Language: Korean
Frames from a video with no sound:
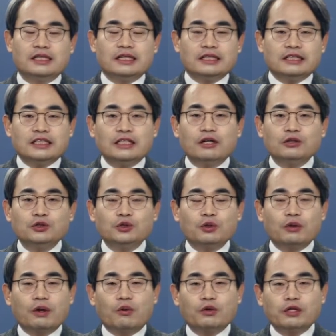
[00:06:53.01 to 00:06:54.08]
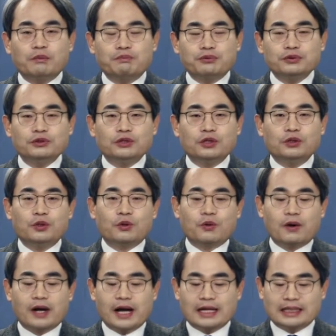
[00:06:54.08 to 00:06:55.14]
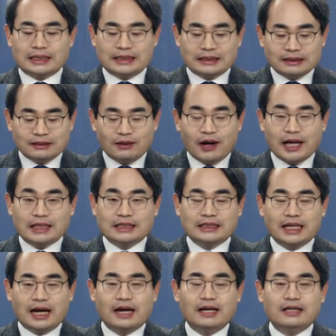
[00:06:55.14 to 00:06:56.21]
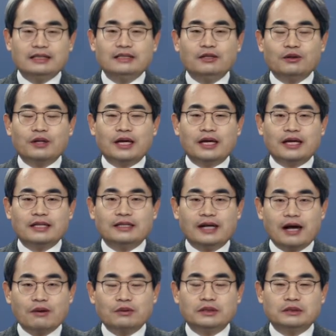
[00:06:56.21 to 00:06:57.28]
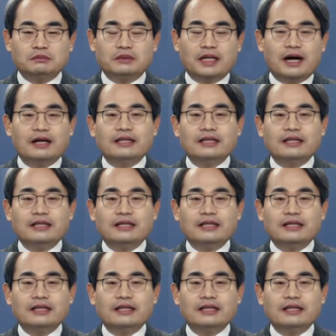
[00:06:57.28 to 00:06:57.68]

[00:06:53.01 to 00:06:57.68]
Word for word: 이런 쪽에 오히려 풍선 효과가 큰 거 아니냐 이렇게 얘기를 하고 있습니다.